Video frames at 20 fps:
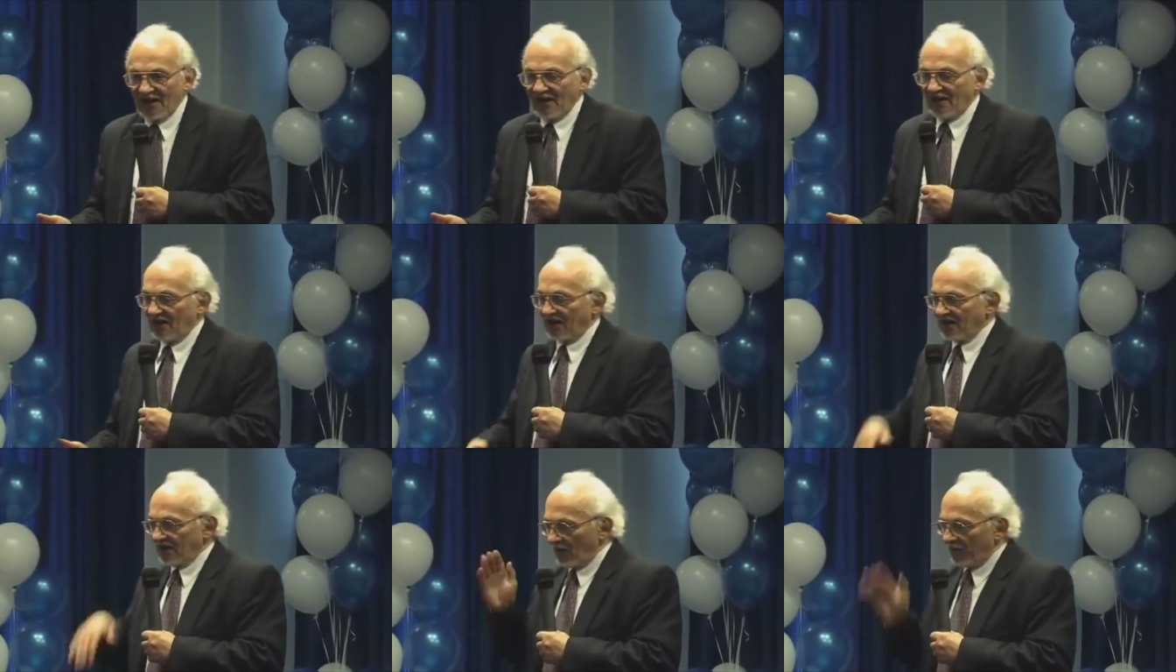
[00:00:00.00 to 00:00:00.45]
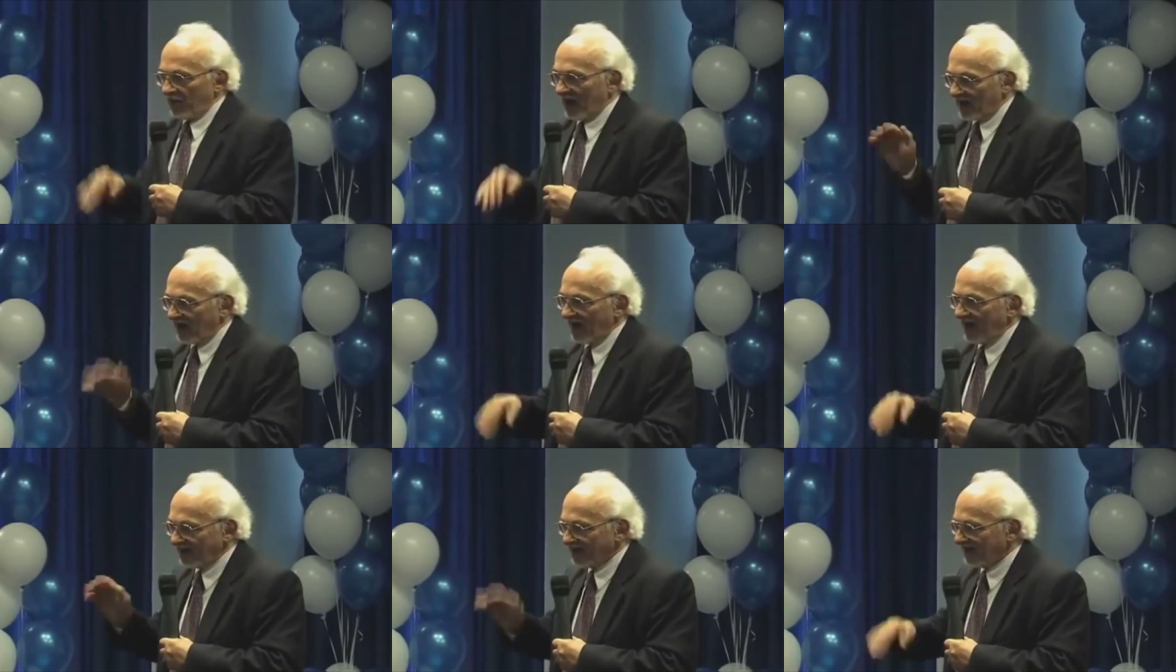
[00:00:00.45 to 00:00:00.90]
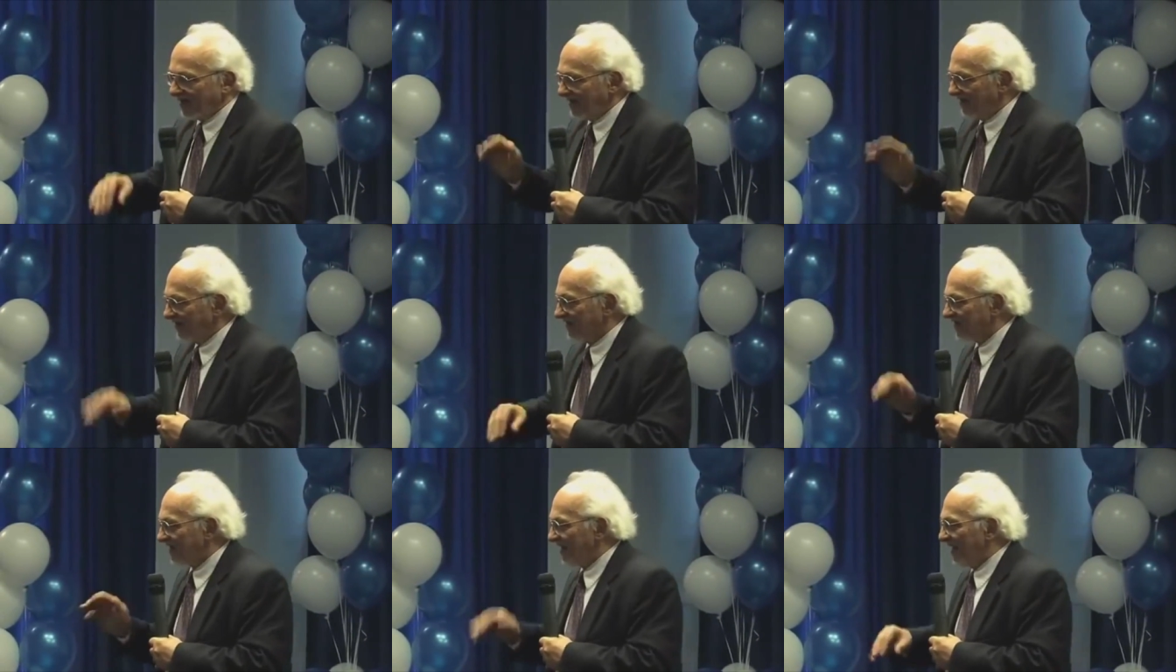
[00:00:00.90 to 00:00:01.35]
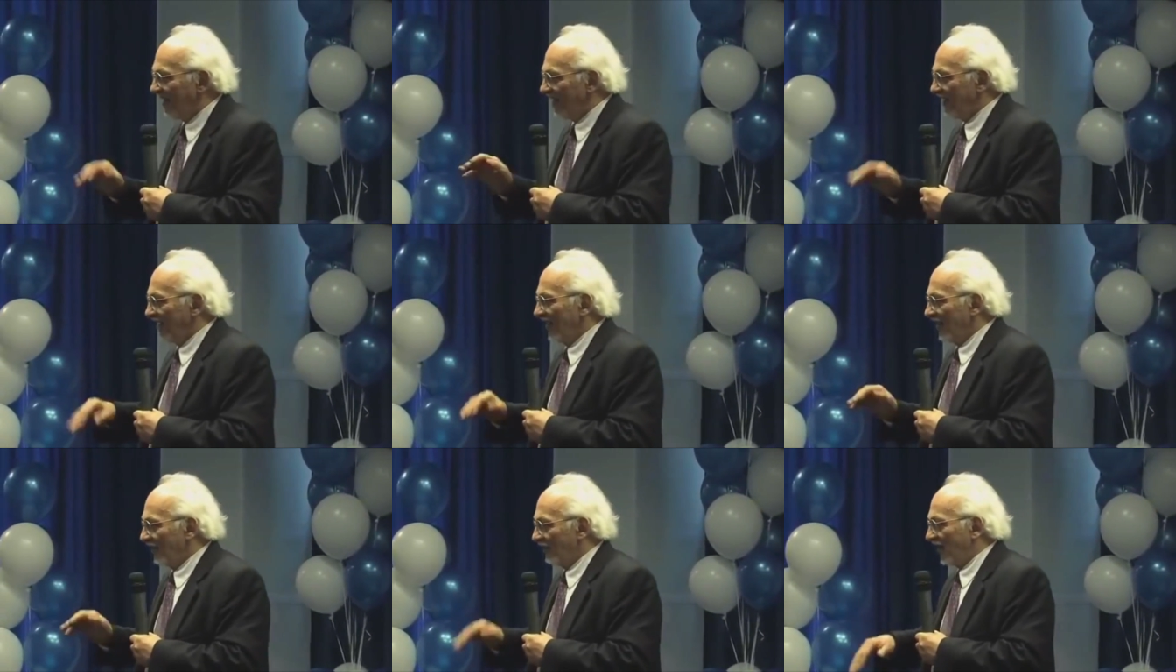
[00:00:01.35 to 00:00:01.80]
и она барахтается,
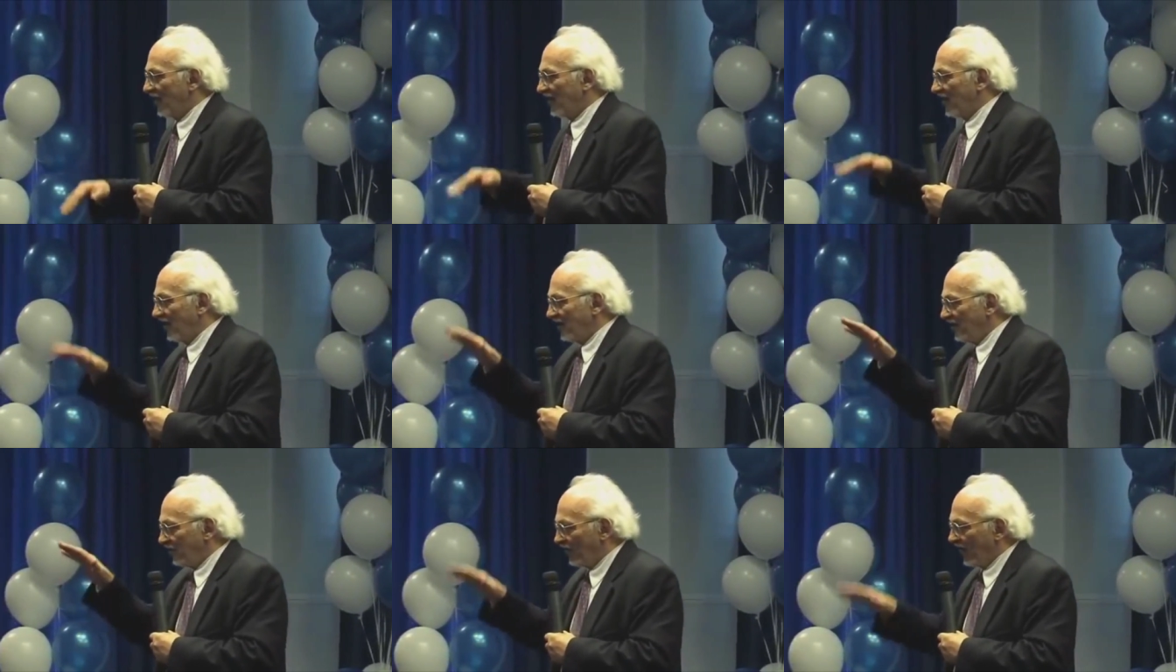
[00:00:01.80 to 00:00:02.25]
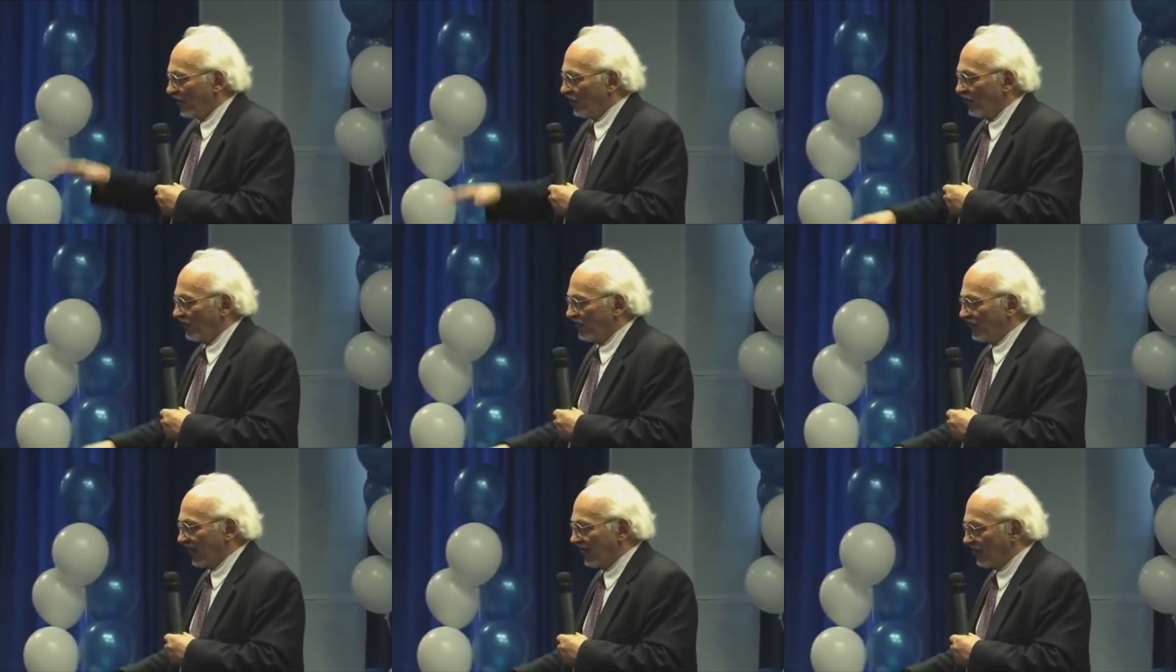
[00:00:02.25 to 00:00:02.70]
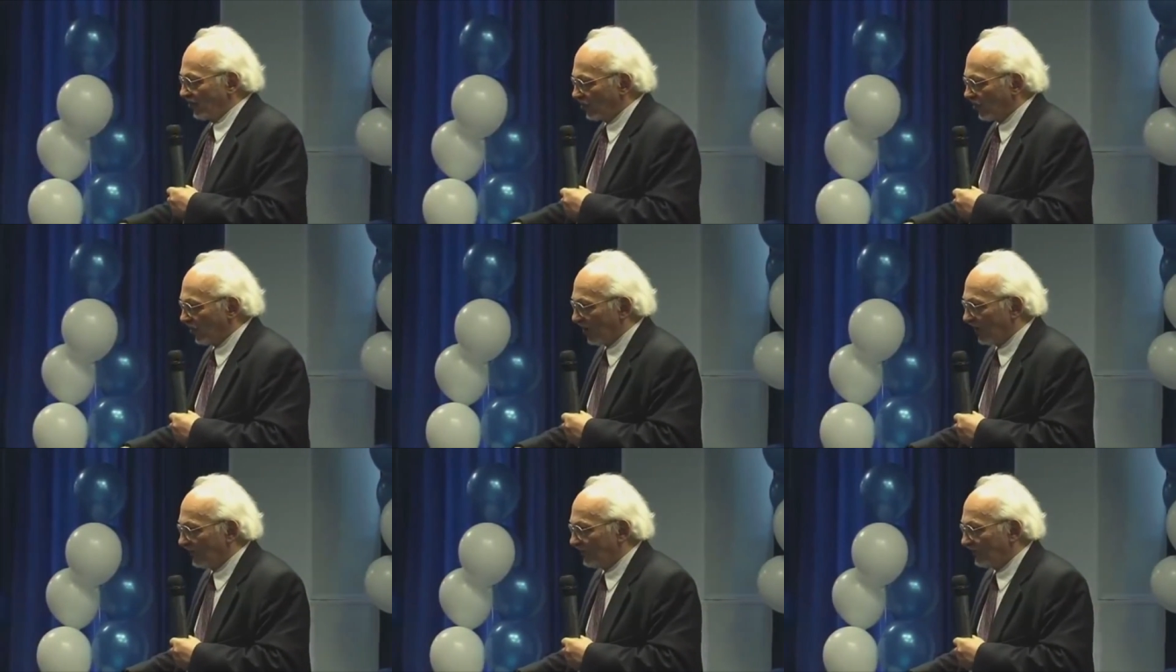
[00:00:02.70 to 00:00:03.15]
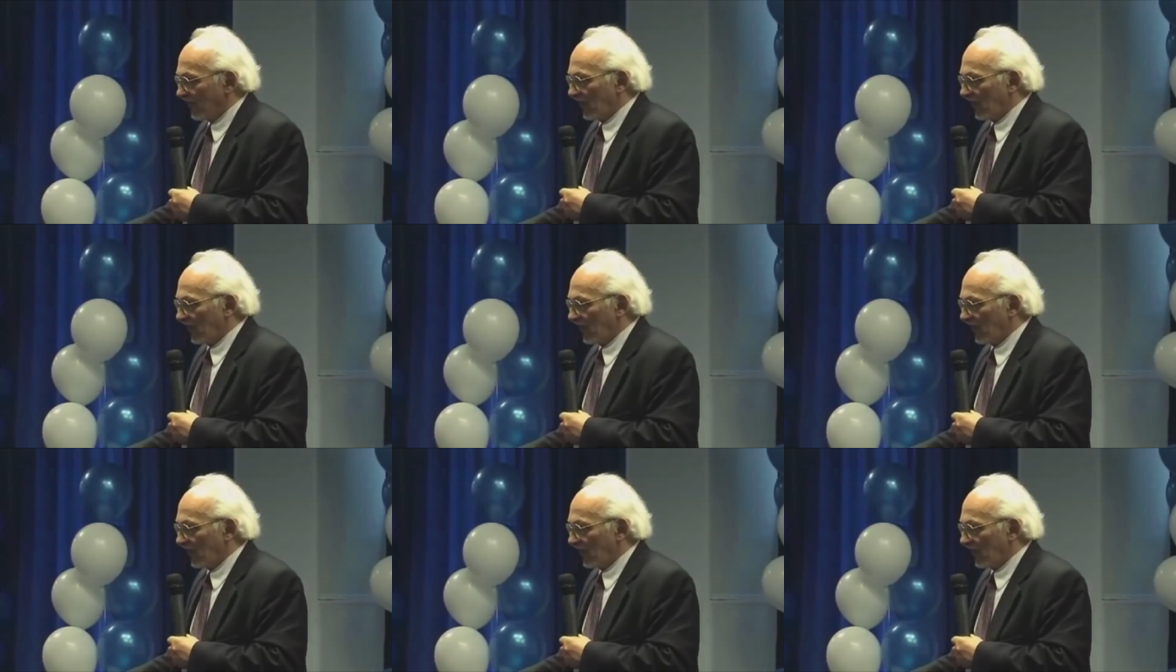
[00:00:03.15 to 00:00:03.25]
пока не пойдет на дно.